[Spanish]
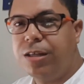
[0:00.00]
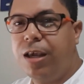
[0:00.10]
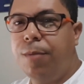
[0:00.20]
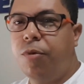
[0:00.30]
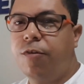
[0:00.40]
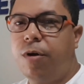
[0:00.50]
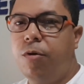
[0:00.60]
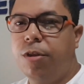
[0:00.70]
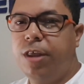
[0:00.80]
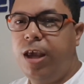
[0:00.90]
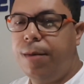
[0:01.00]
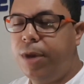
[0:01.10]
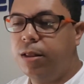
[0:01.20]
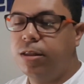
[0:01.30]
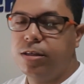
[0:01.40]
Así es que por favor
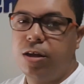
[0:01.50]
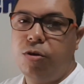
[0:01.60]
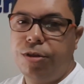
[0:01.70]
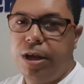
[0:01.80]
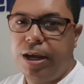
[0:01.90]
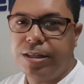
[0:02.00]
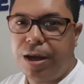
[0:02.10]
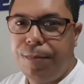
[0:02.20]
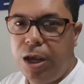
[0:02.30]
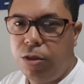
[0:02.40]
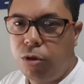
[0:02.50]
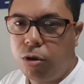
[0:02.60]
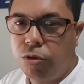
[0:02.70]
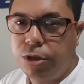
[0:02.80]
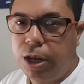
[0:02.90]
dígame desde dónde están viendo
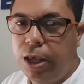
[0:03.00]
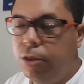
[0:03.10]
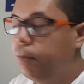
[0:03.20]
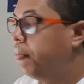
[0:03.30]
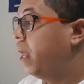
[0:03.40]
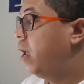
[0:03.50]
el contenido.